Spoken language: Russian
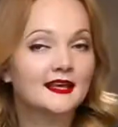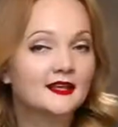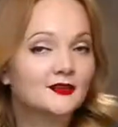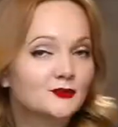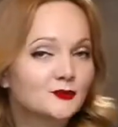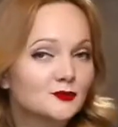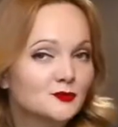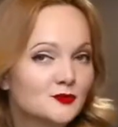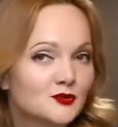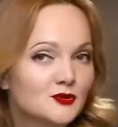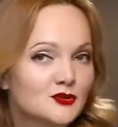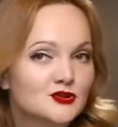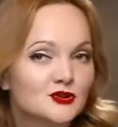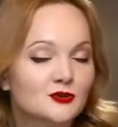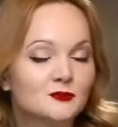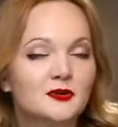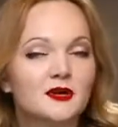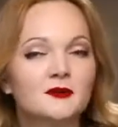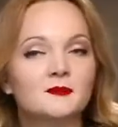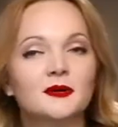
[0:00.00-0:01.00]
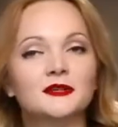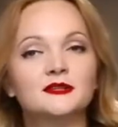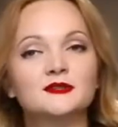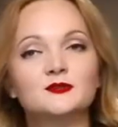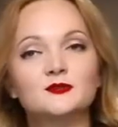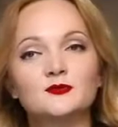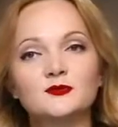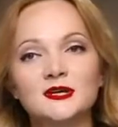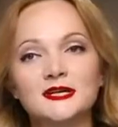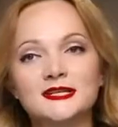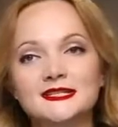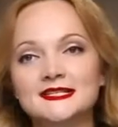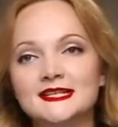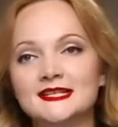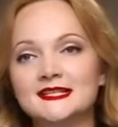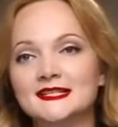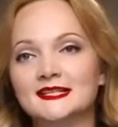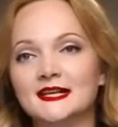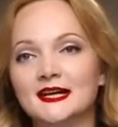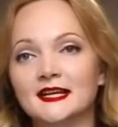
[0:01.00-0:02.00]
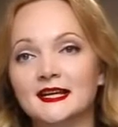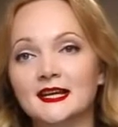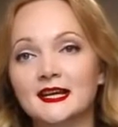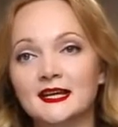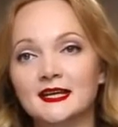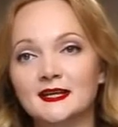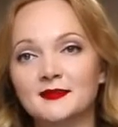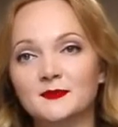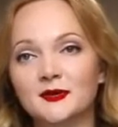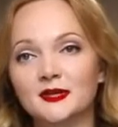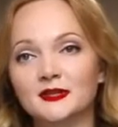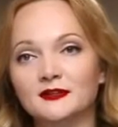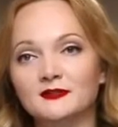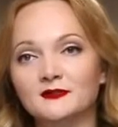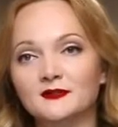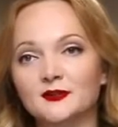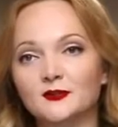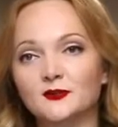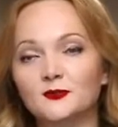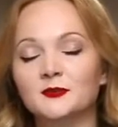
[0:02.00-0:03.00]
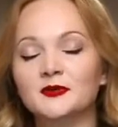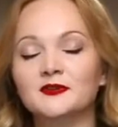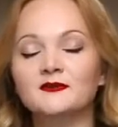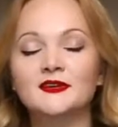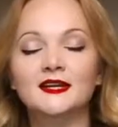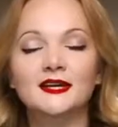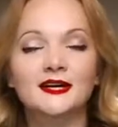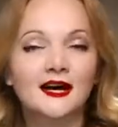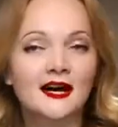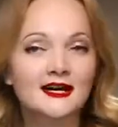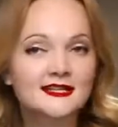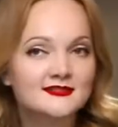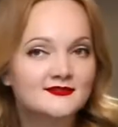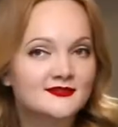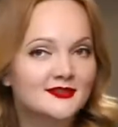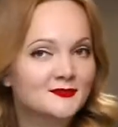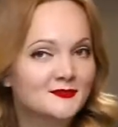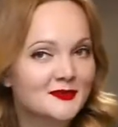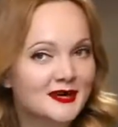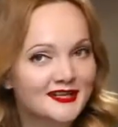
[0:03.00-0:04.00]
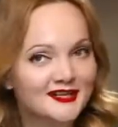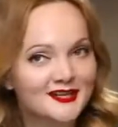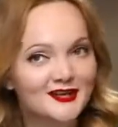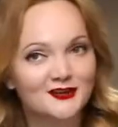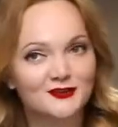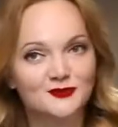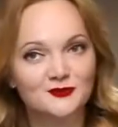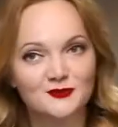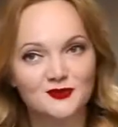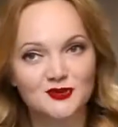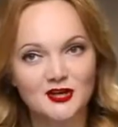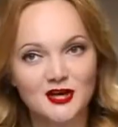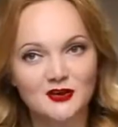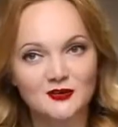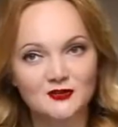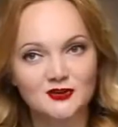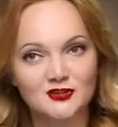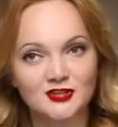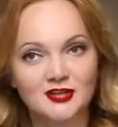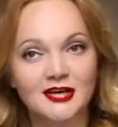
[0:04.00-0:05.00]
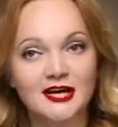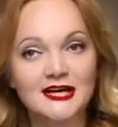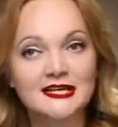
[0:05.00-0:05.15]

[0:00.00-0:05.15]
Я думаю, что моя подруга здесь скорее имела в виду привлекать внимание окружающих,